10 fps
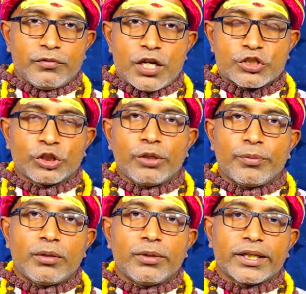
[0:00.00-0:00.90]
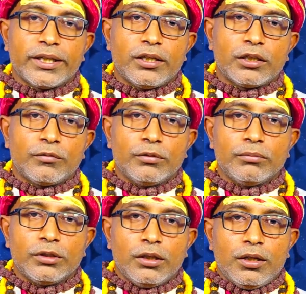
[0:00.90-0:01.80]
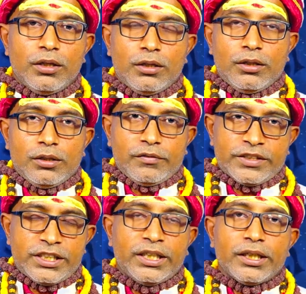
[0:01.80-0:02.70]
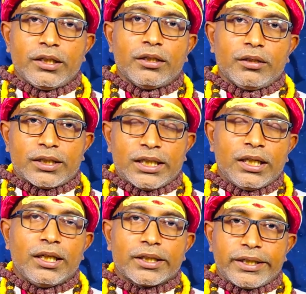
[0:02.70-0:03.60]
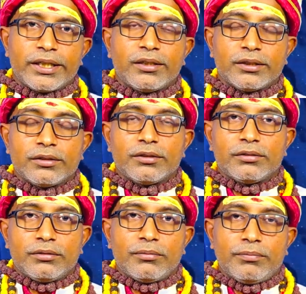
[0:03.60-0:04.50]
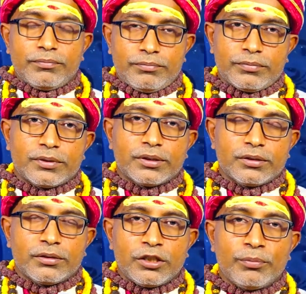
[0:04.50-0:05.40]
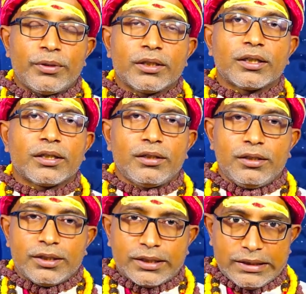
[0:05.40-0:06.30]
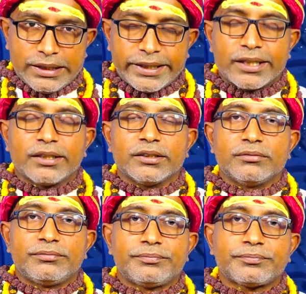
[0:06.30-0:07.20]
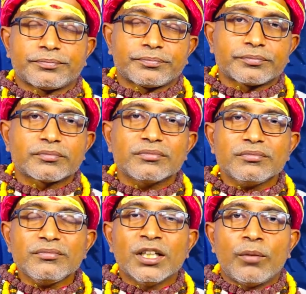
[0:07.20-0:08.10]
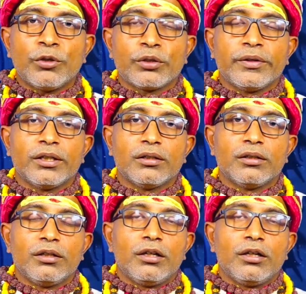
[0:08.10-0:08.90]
வாசுகி பாம்பை கயிறாகவும் வச்சு கடலில் கடையிறாங்க திருப்பால் கடலில் கடையிறாங்க அமிர்து வேணும்